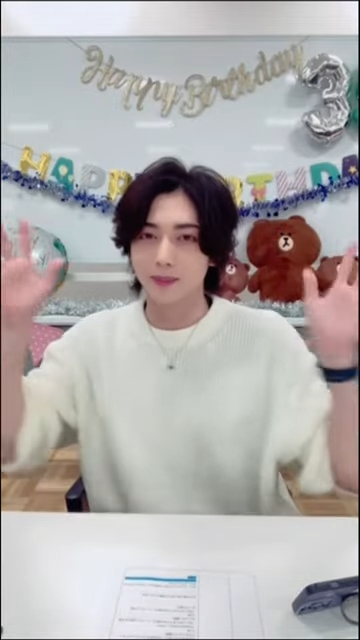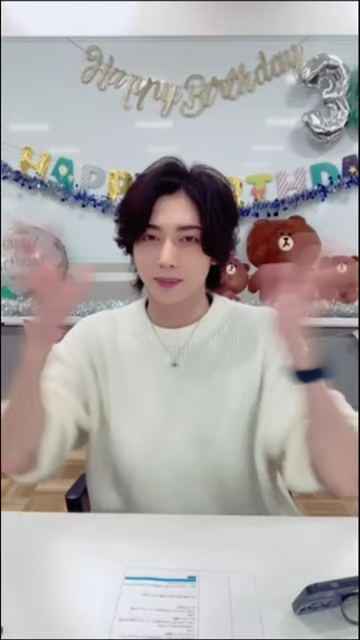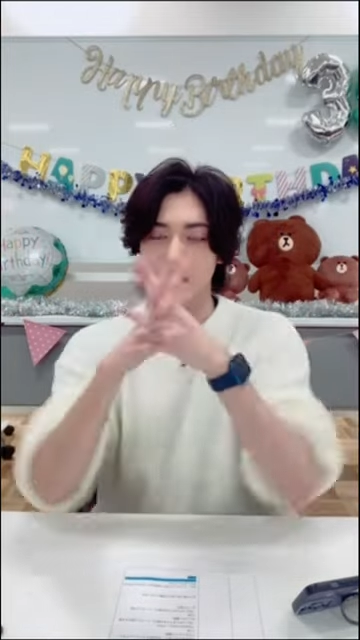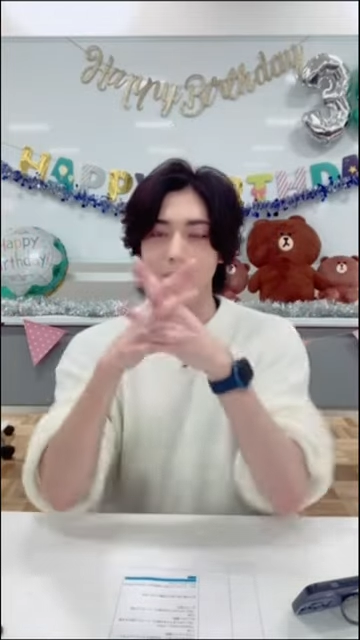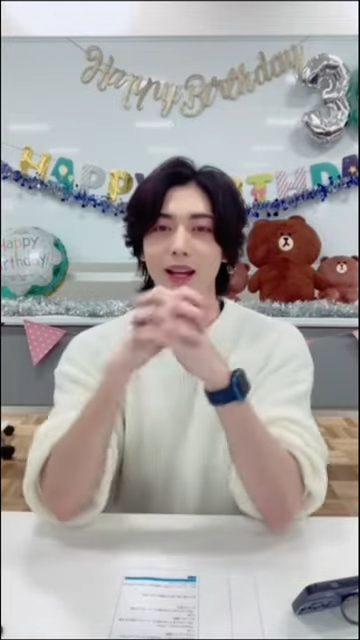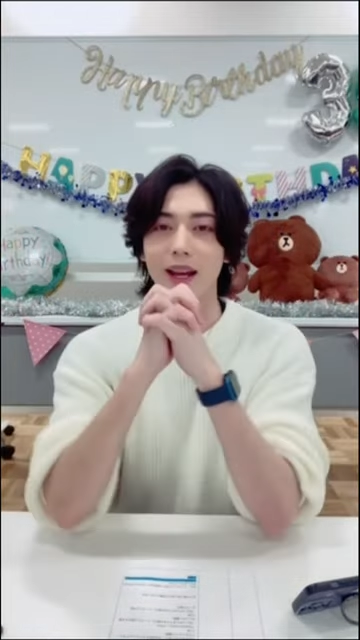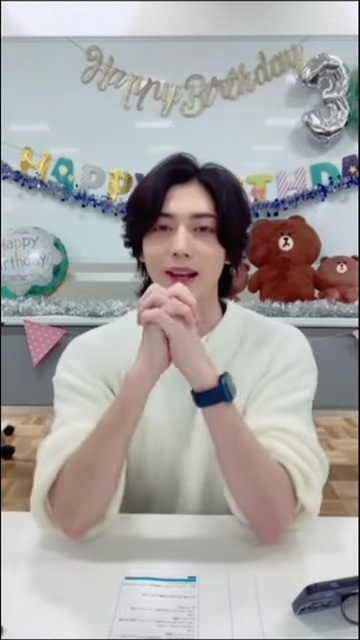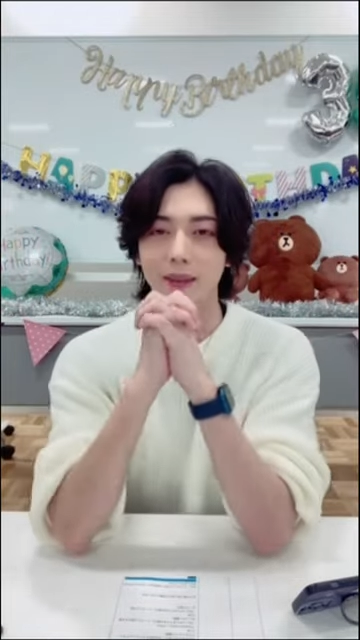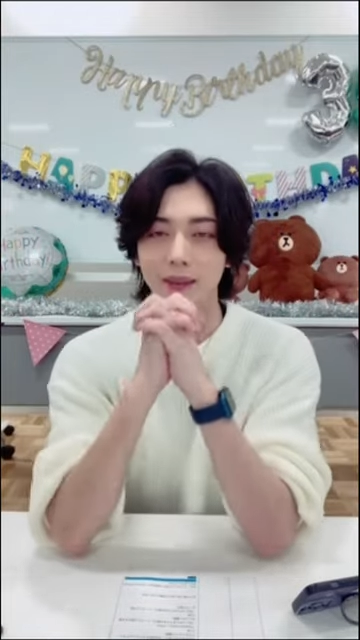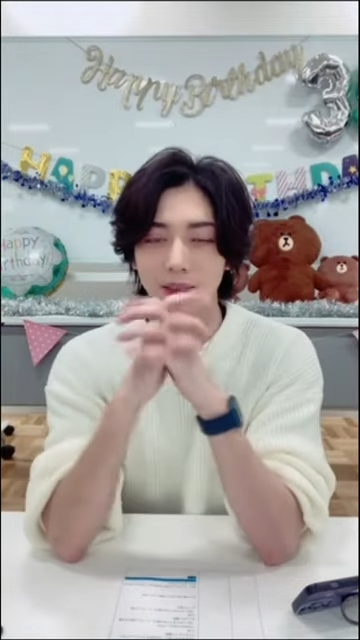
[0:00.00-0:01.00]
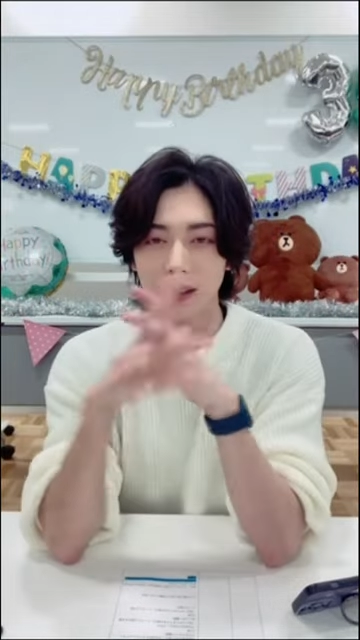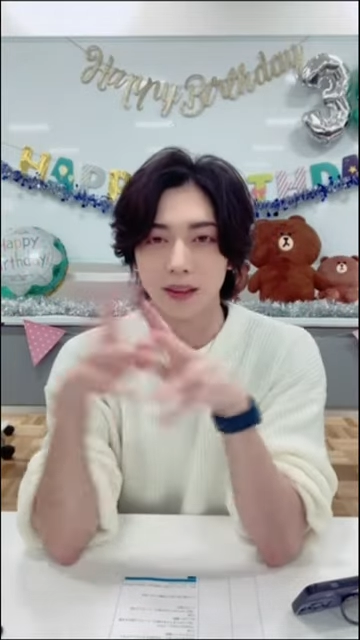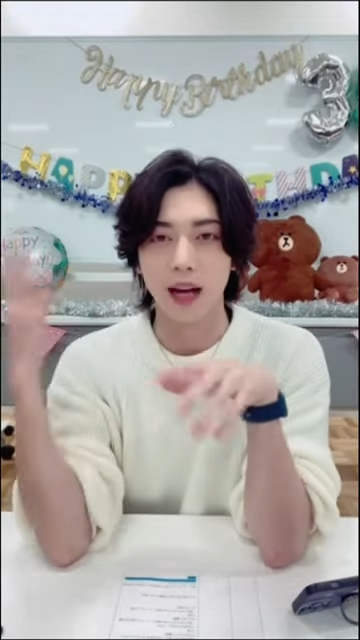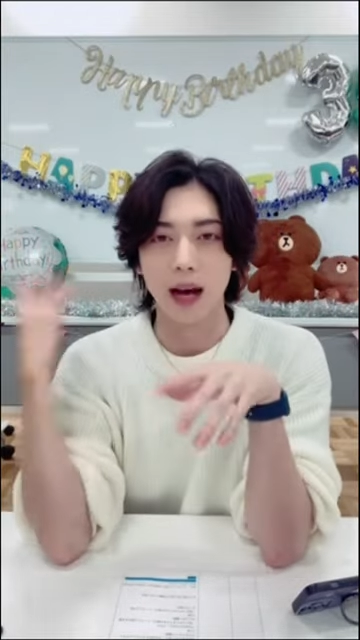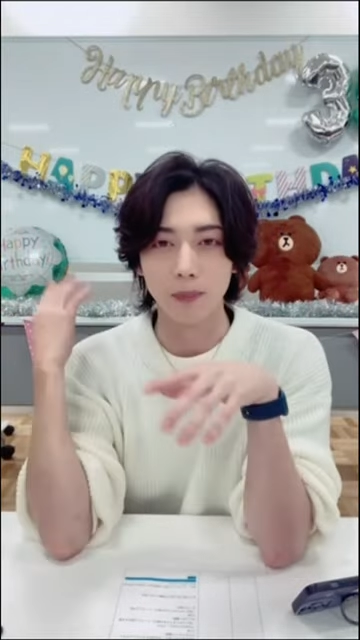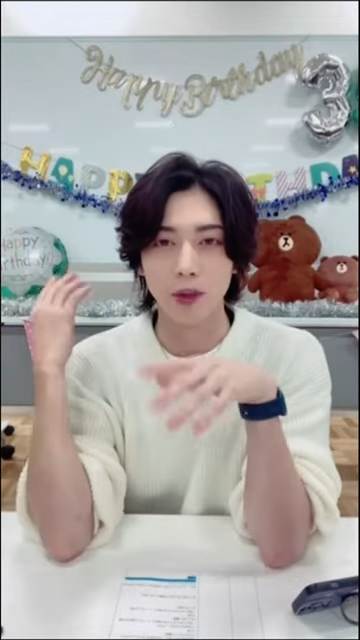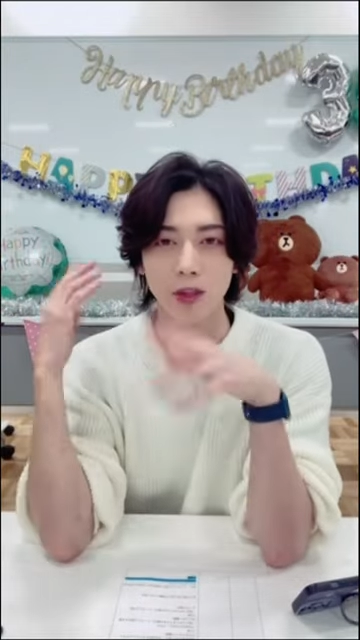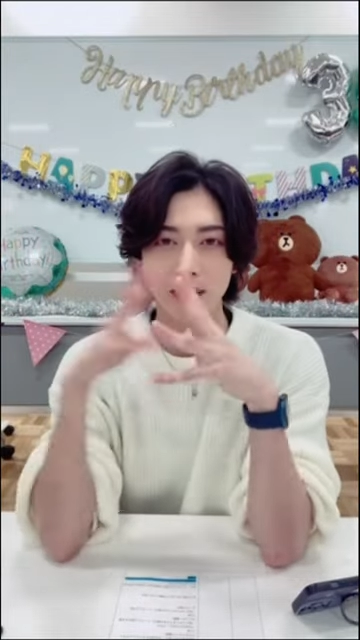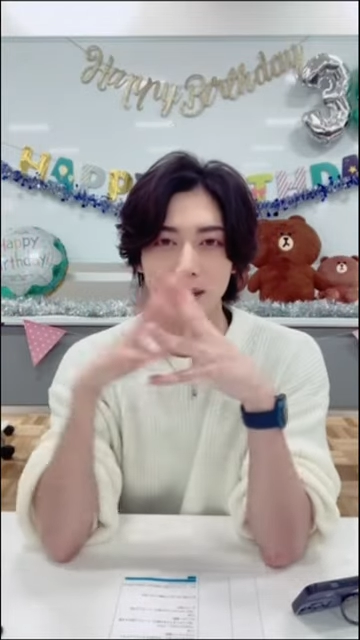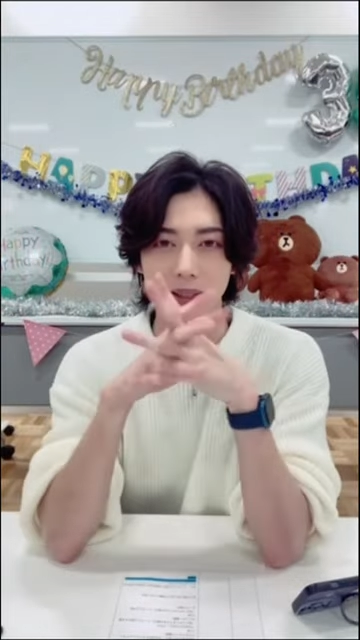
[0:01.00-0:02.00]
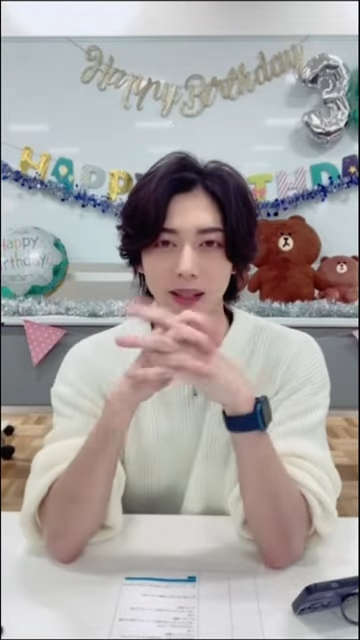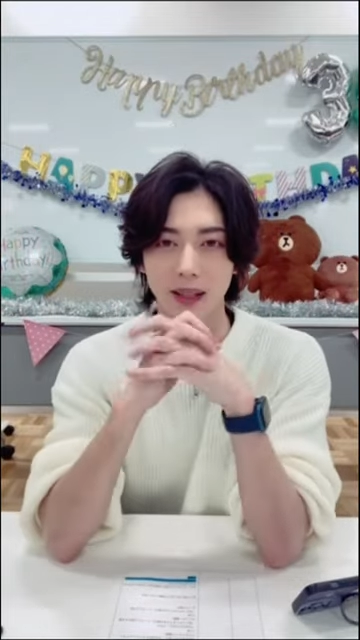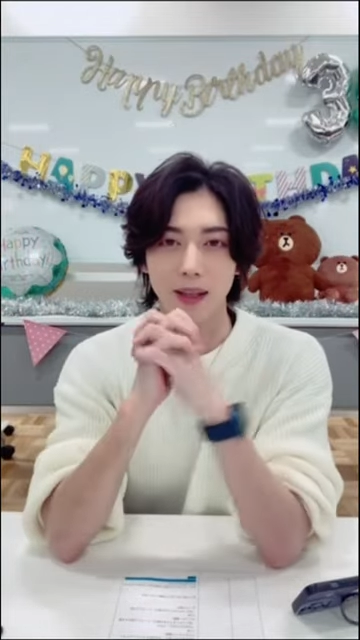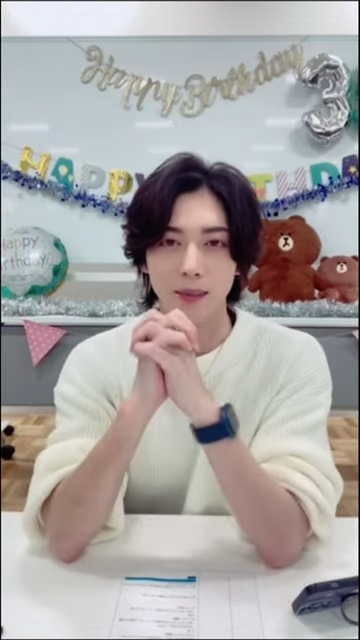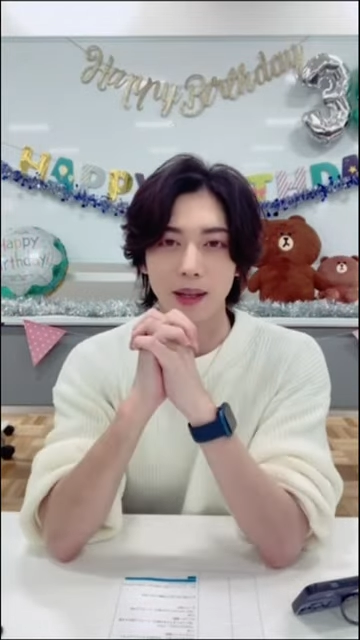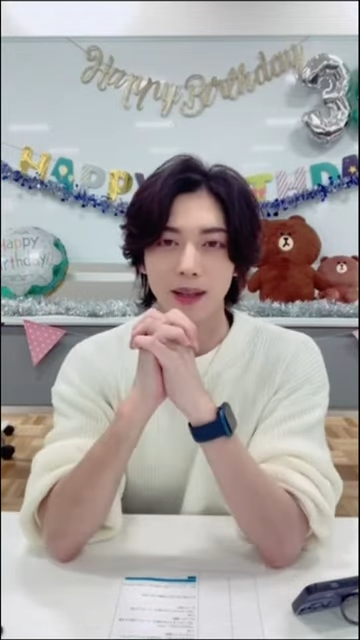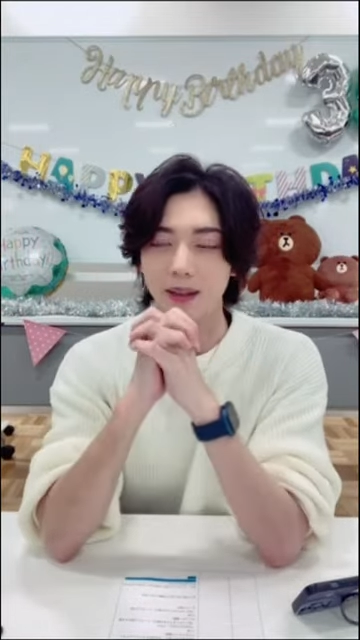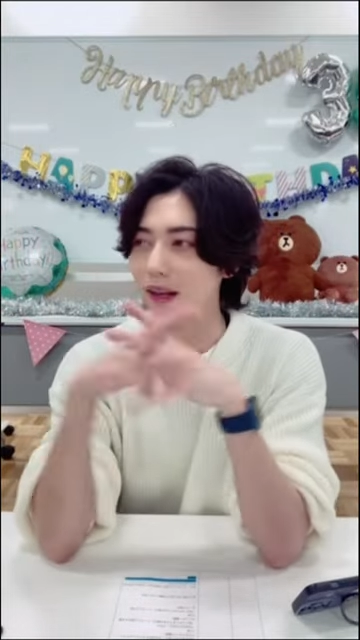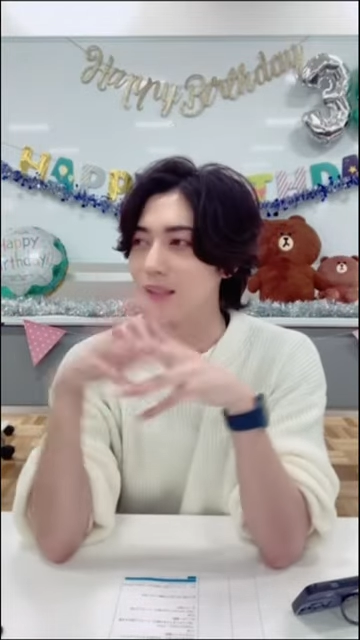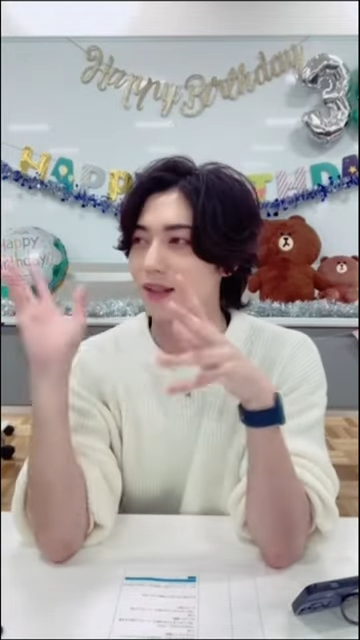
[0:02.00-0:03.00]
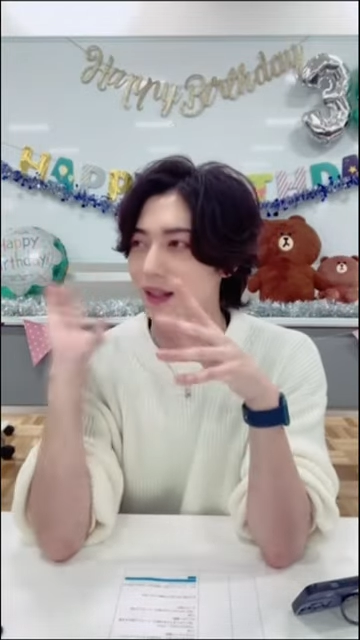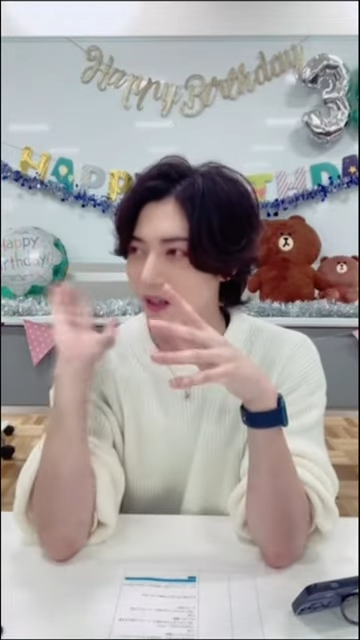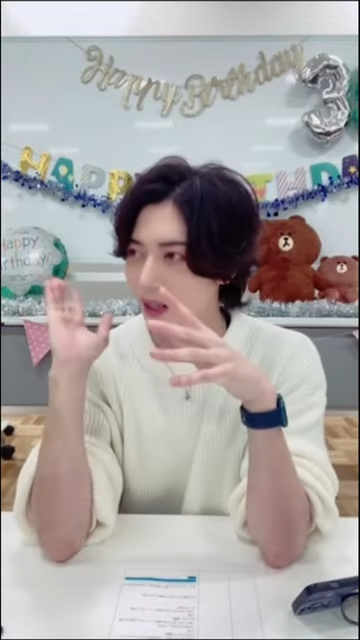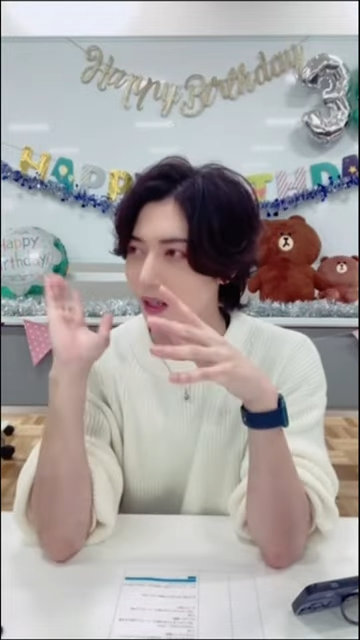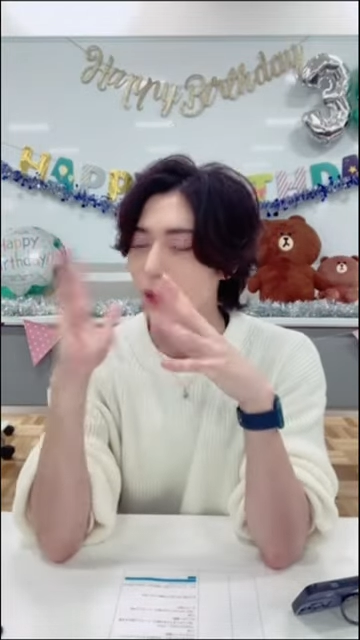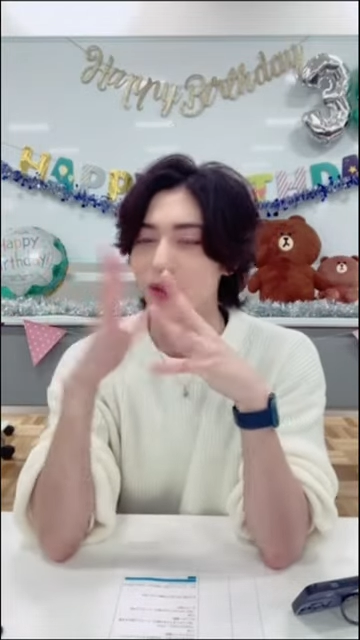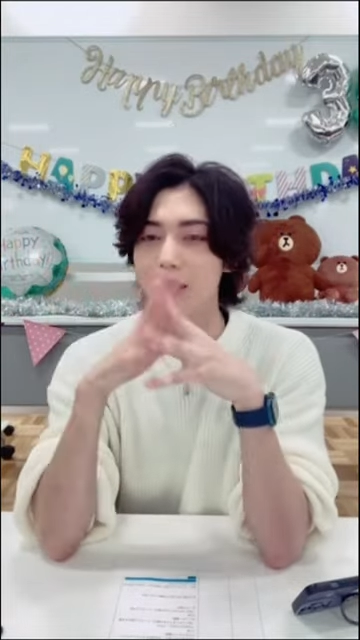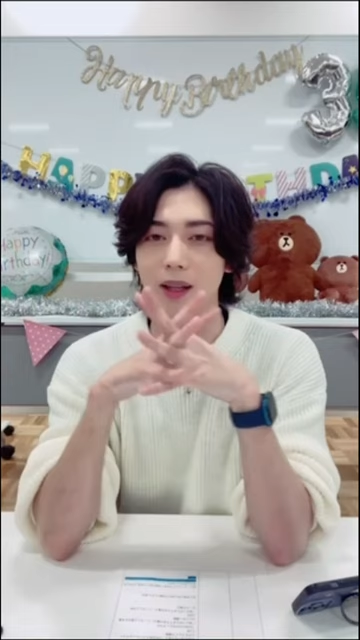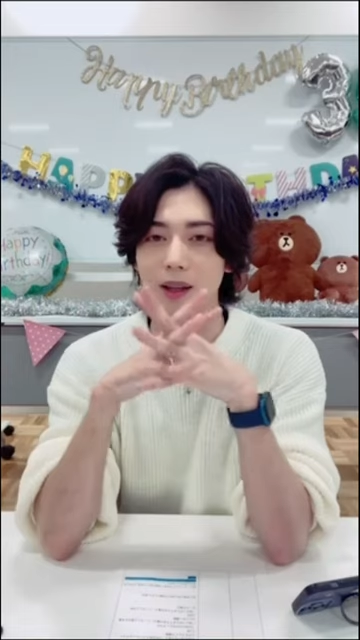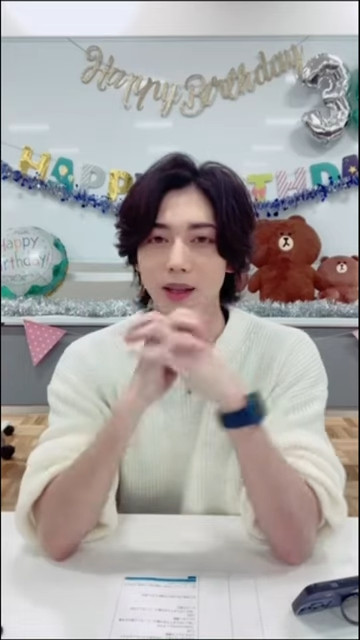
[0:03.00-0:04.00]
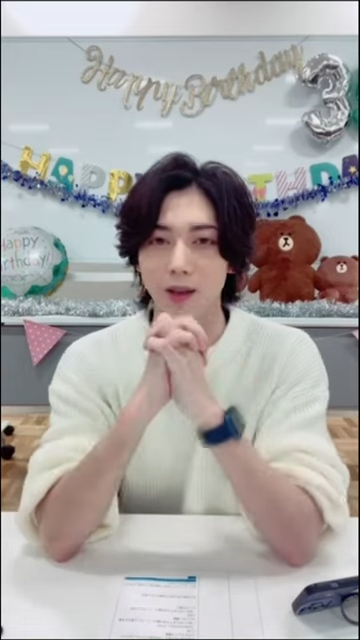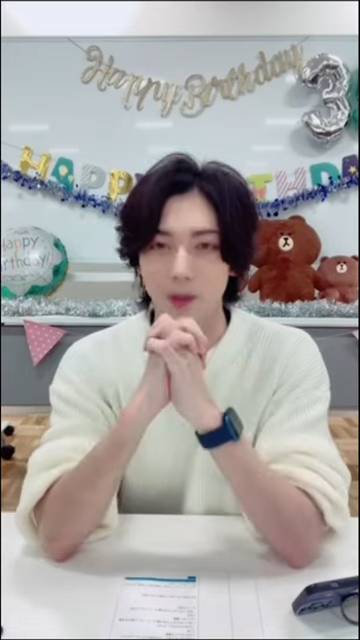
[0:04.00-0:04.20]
うやって、じゃあ発表しますって上川隆也さんがおっしゃった時にこ